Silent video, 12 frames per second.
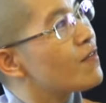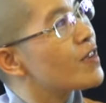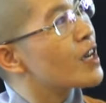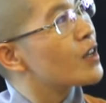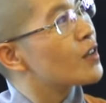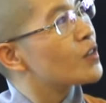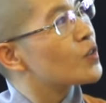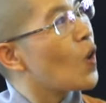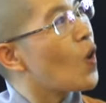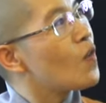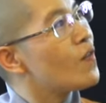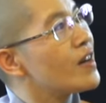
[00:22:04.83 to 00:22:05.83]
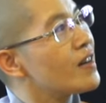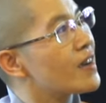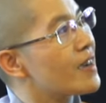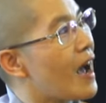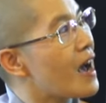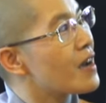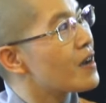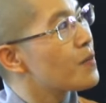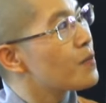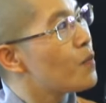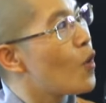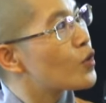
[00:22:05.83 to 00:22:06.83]
dựa trên việc tôn vinh người khác,
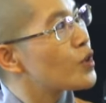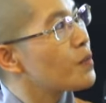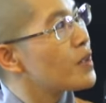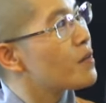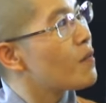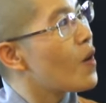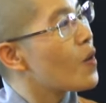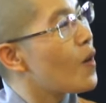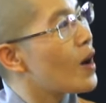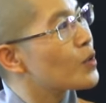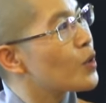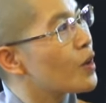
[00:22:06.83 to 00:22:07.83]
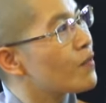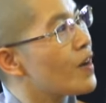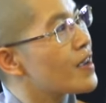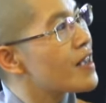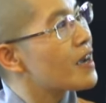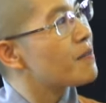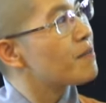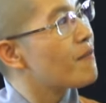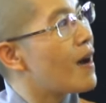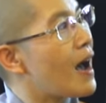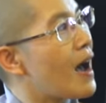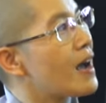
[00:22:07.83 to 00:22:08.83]
một trong những món quà tuyệt vời nhất
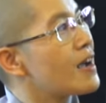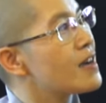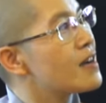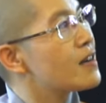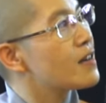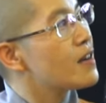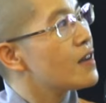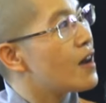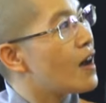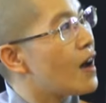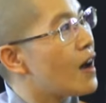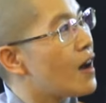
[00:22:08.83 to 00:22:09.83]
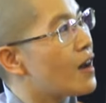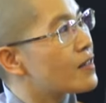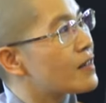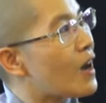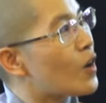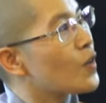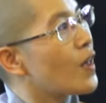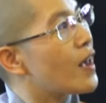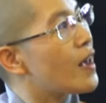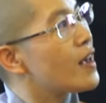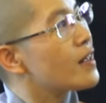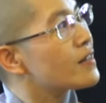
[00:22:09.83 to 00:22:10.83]
mà à, ta có
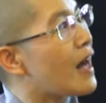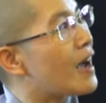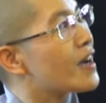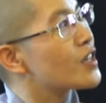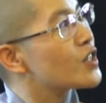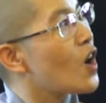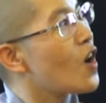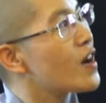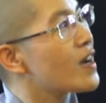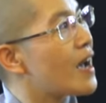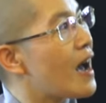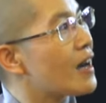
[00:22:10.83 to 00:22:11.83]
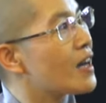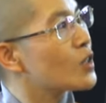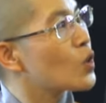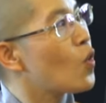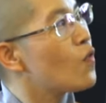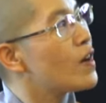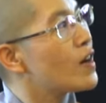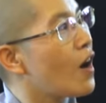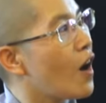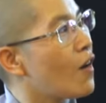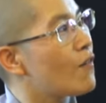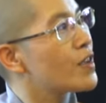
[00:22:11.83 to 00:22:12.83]
thể tặng cho người khác là tôn
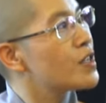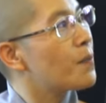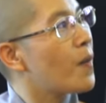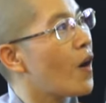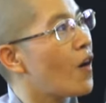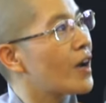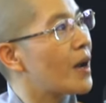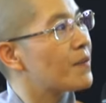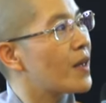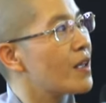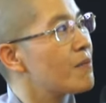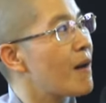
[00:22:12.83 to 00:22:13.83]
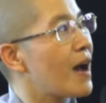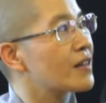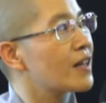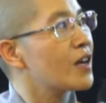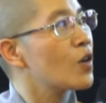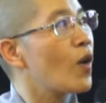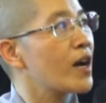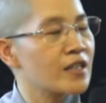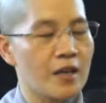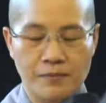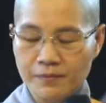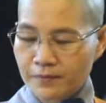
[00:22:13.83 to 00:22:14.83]
vinh họ và giúp họ cảm thấy bản thân
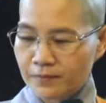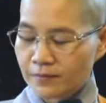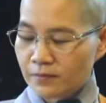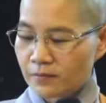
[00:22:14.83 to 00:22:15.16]
quan trọng.